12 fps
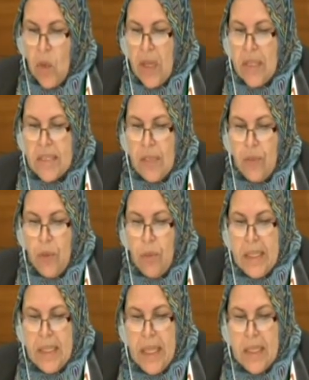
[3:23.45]
وقصفوا
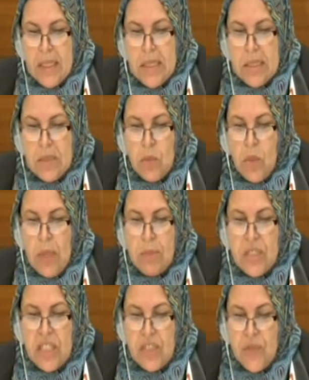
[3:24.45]
المدارس
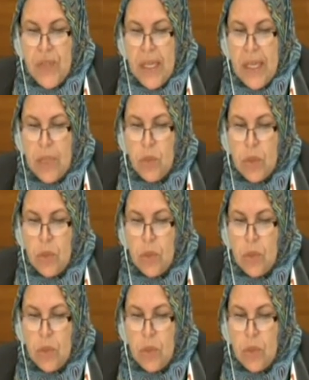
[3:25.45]
والمستشفيات